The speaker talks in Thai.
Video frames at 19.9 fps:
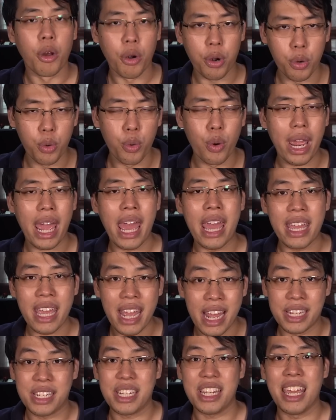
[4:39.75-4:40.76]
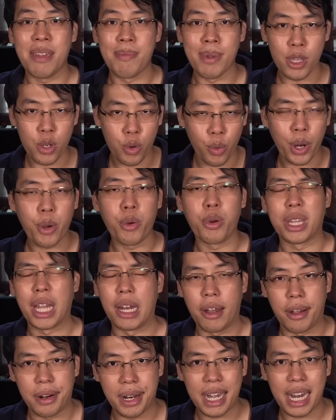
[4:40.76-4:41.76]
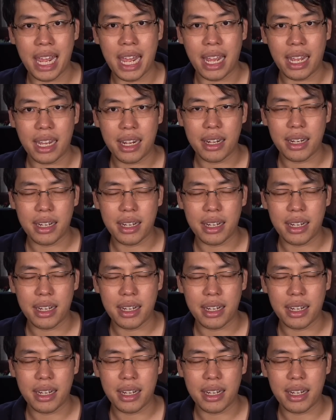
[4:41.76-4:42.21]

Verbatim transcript: รู AES EBU ให้คุณตลอดนั่นเอง